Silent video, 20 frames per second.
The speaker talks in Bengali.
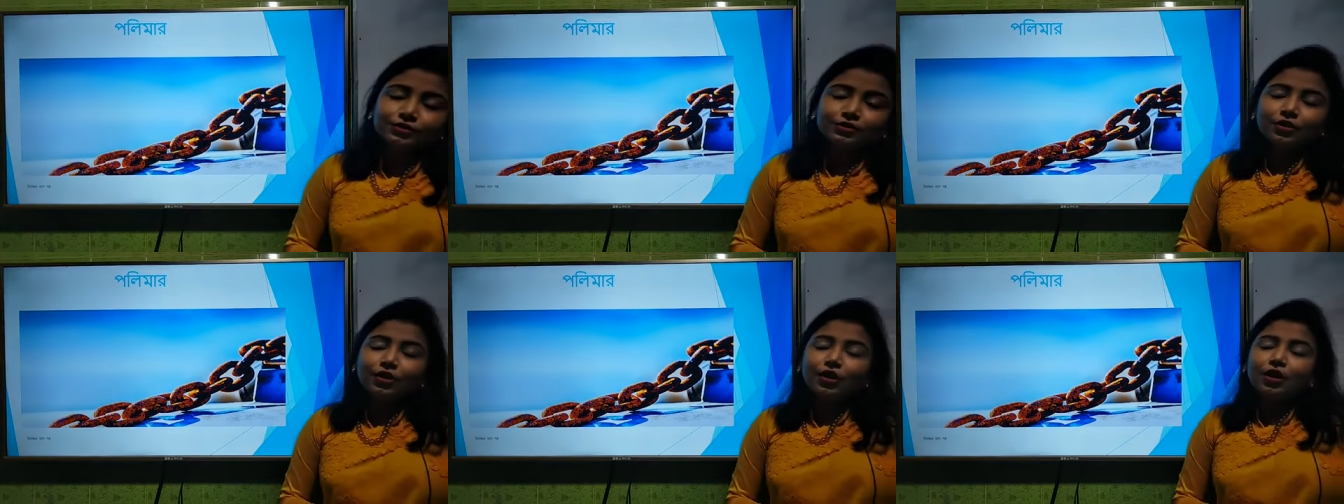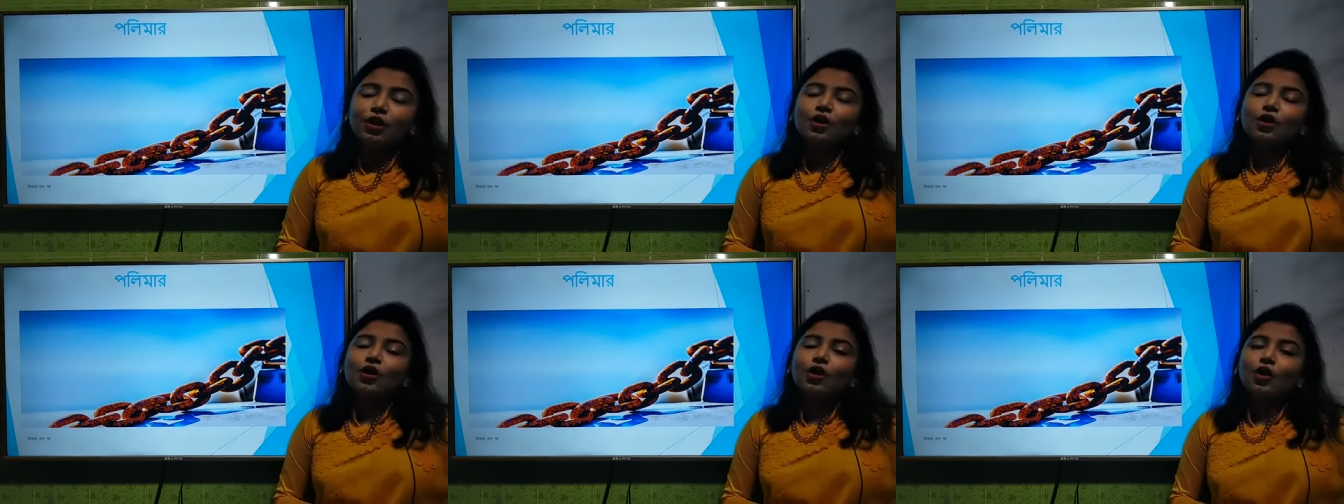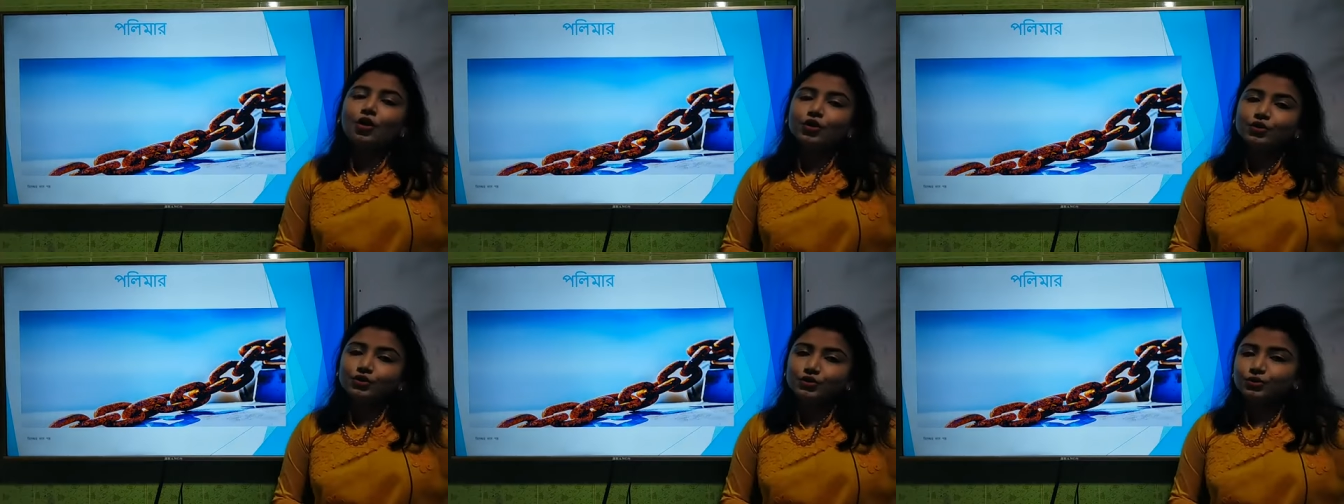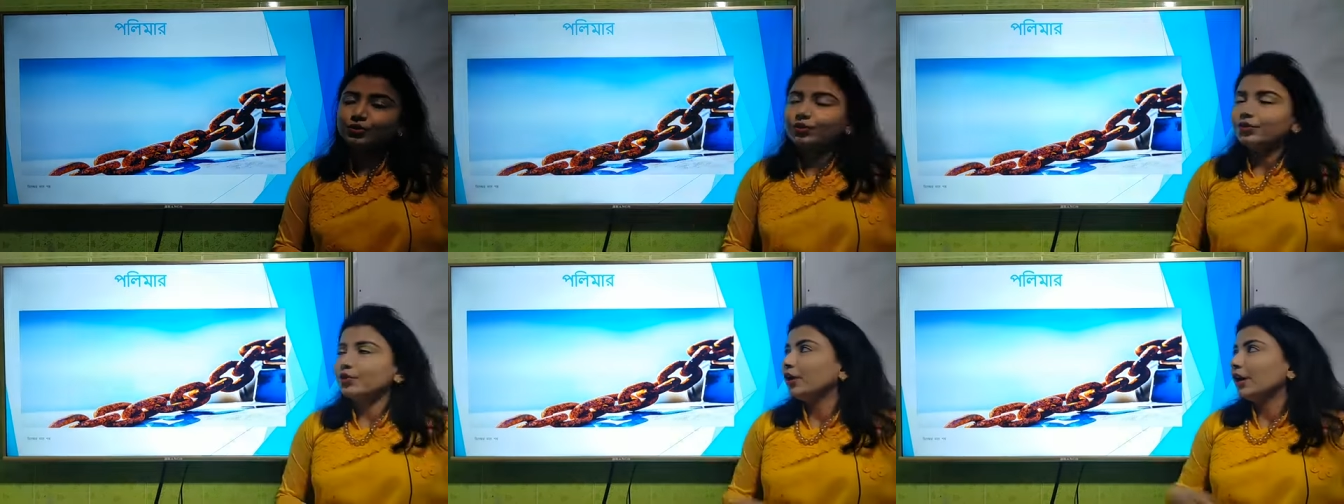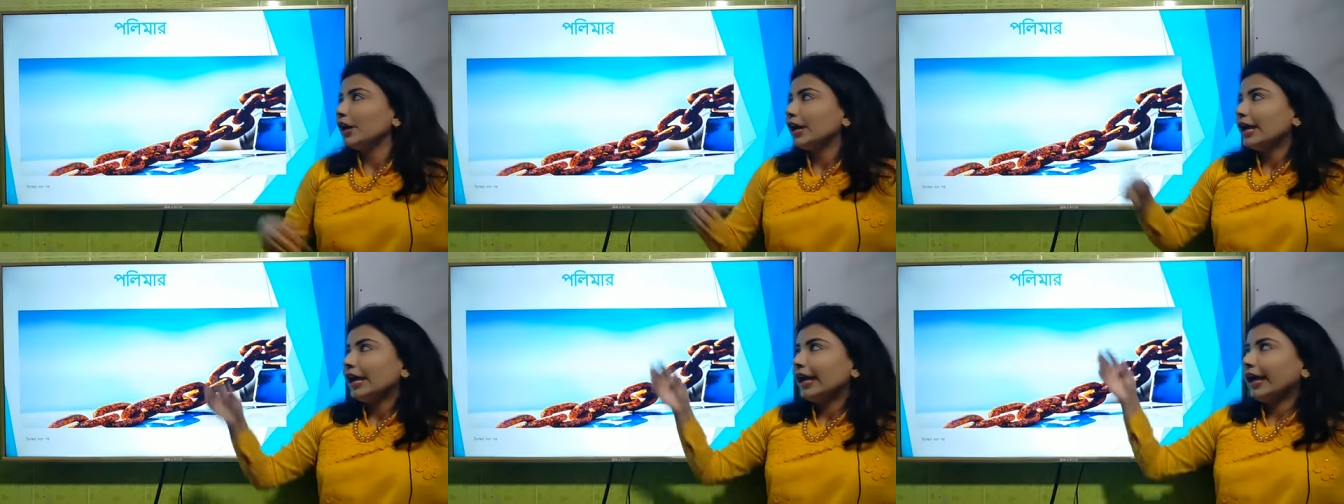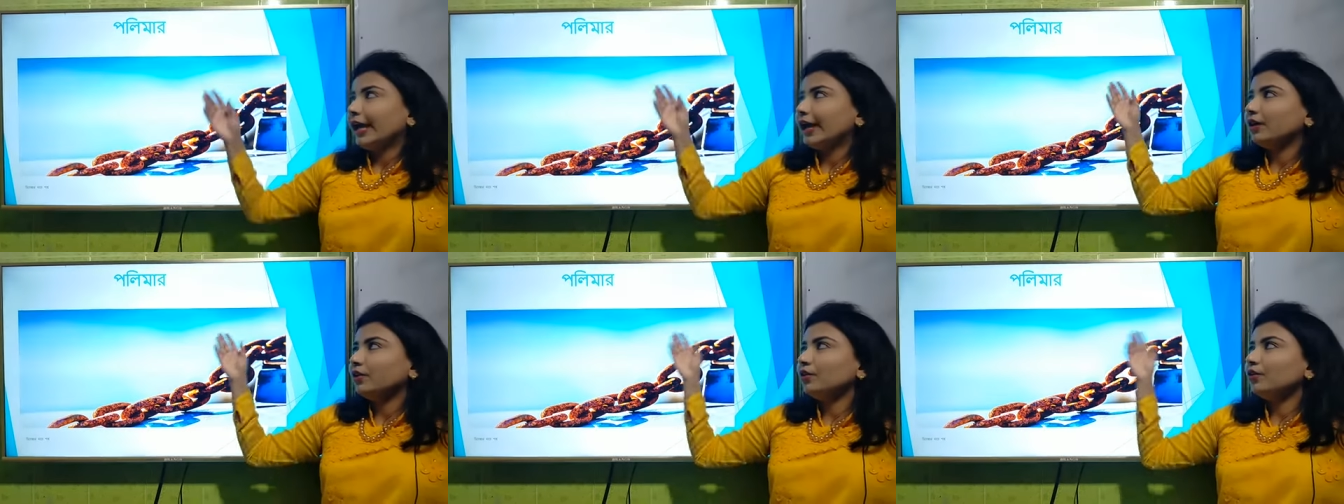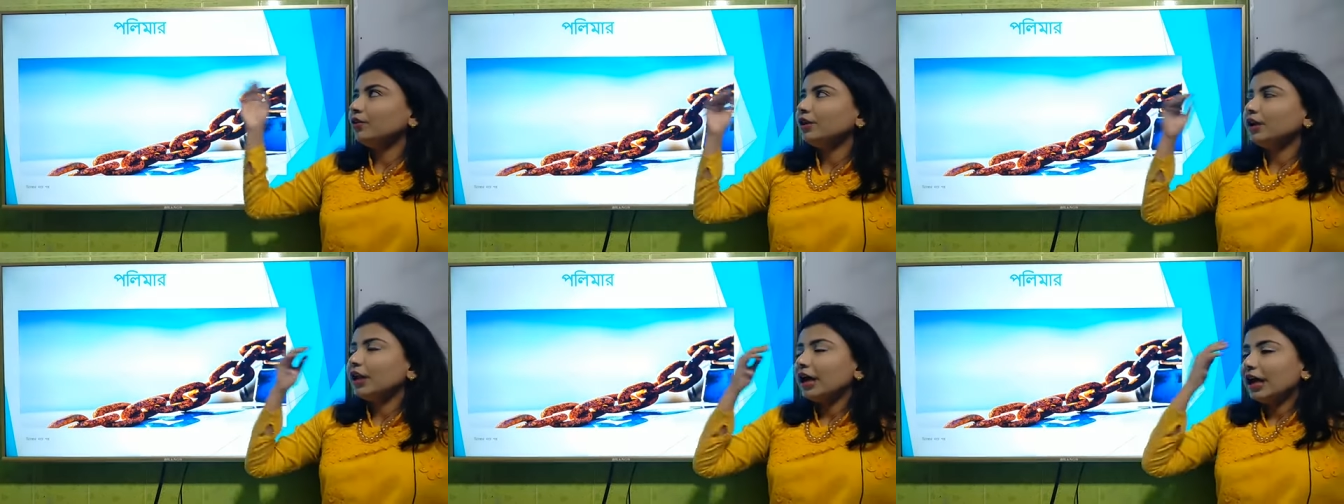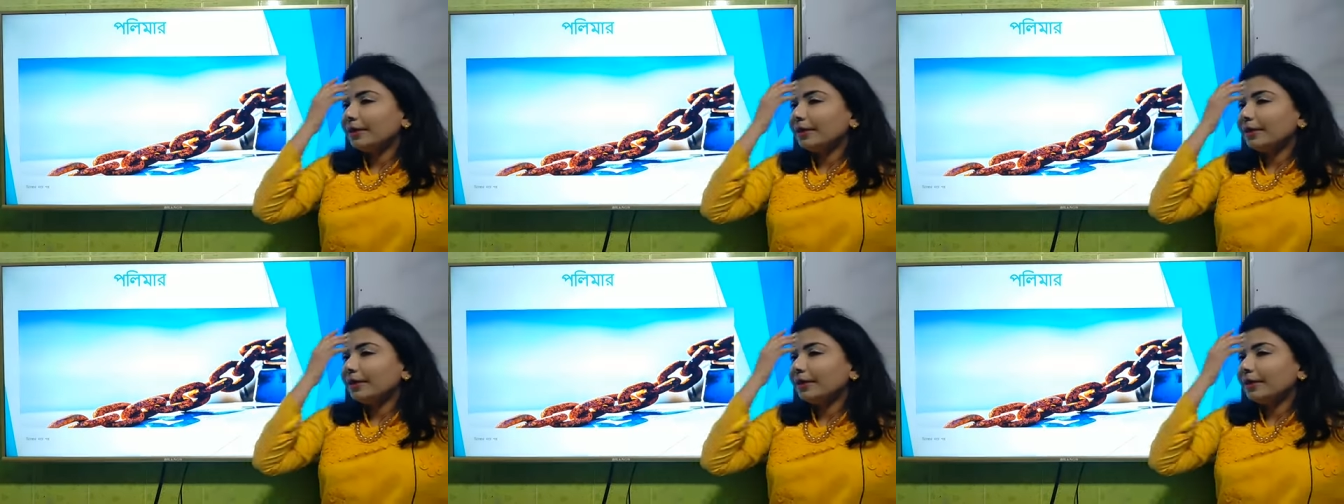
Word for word: অর্থ অংশ এখন